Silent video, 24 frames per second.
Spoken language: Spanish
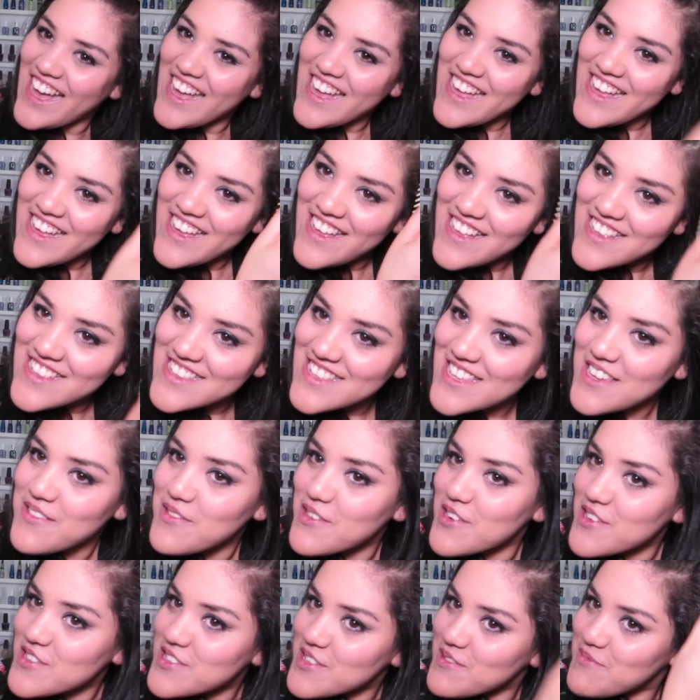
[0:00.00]
grabando.
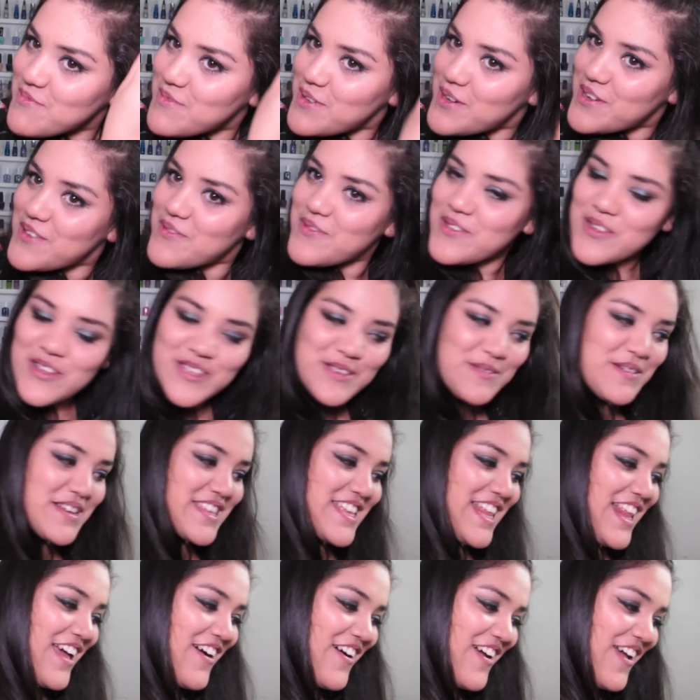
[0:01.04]
pero sin voz. Pero esa
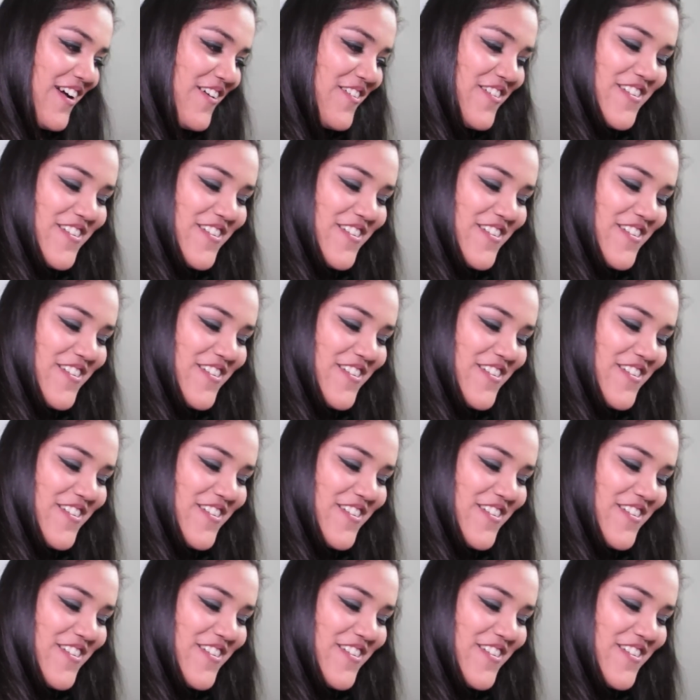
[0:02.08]
parte la voy a